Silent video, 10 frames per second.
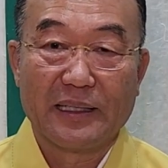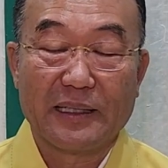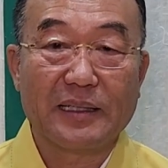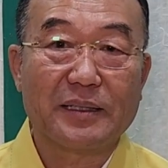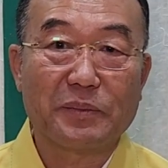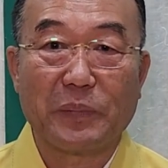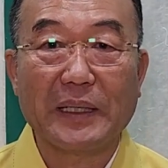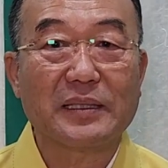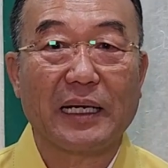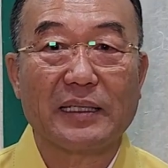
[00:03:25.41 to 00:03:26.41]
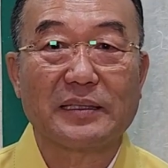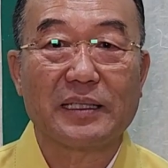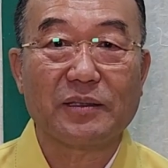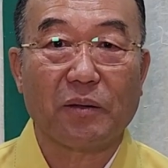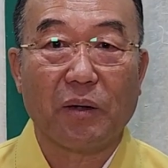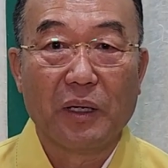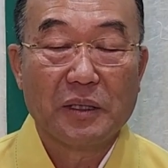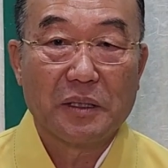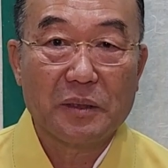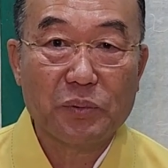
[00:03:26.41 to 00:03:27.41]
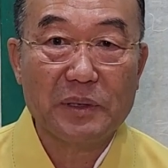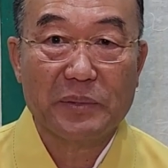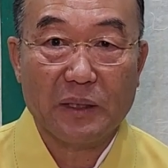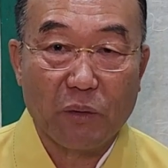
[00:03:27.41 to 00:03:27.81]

예를 들면 페인트 하나 칠해도 덕분입니다.